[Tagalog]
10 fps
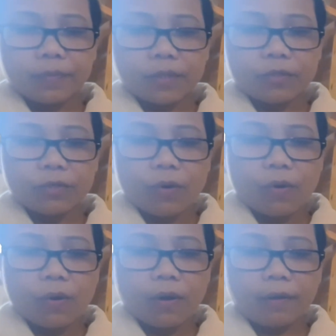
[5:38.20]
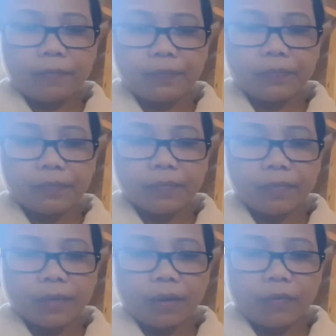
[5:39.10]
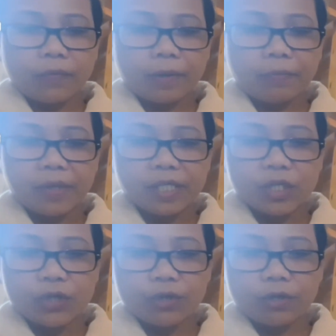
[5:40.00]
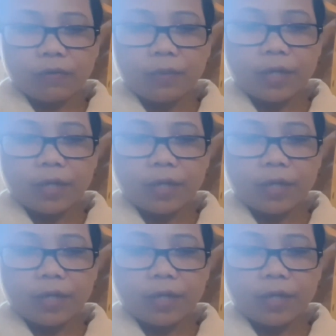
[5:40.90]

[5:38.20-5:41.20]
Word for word: So, we're pretty sure of